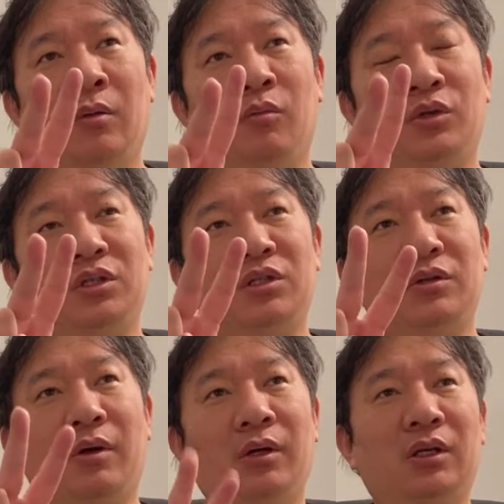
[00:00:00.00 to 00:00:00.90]
もう1
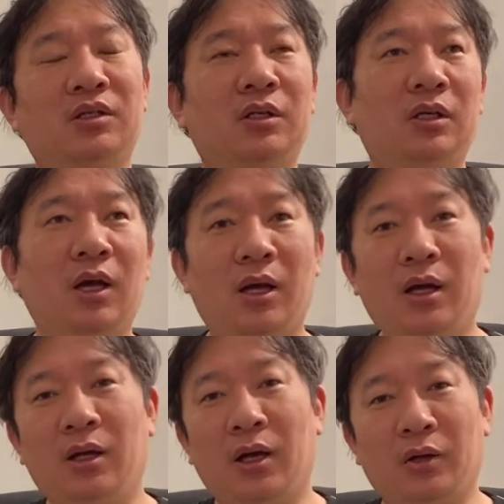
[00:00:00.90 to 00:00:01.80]
日は私
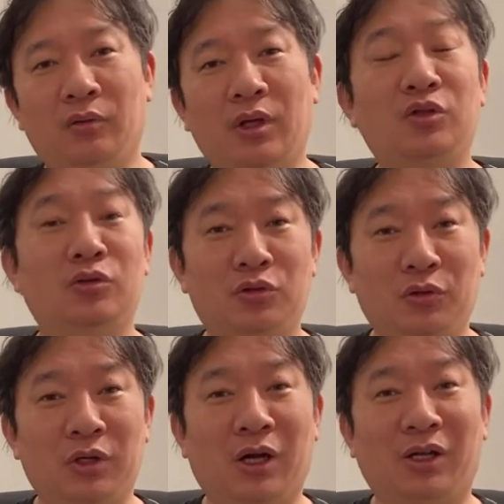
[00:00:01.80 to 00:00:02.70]
があの熱中
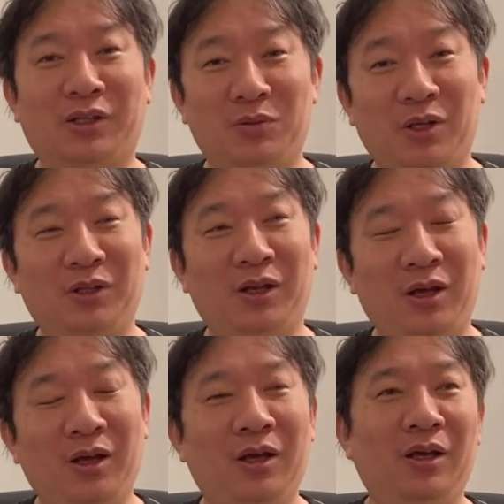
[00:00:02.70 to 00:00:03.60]
症にかかってしまって
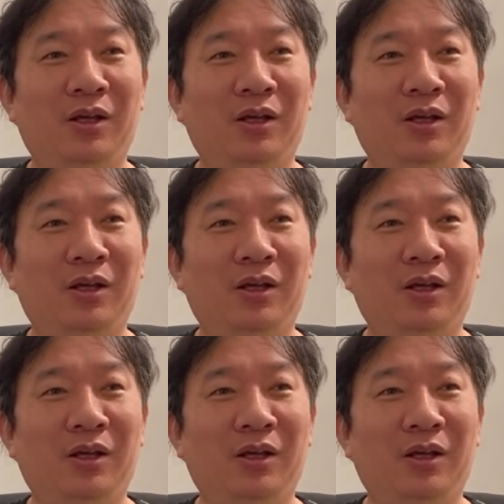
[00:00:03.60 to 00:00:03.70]
ね。